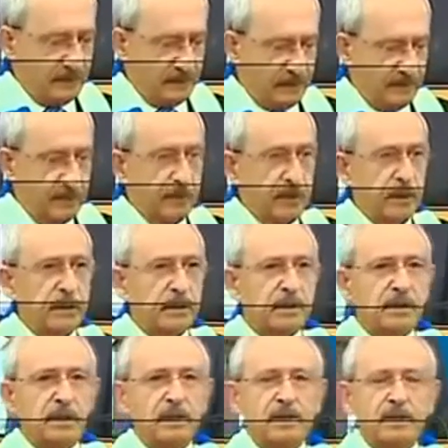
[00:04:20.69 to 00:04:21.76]
Yönettiği
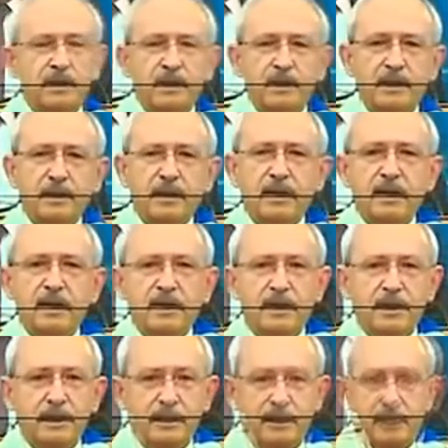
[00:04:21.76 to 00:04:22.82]
ama şunu
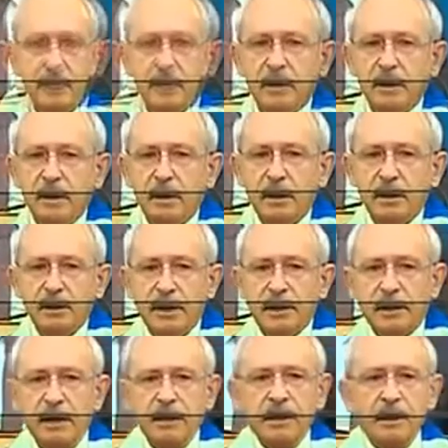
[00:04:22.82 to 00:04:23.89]
söylüyorum e,
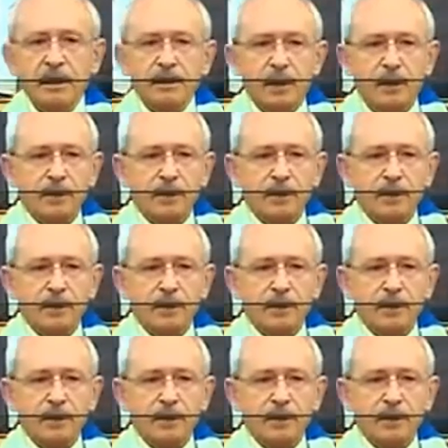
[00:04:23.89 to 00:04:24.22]
Atatürk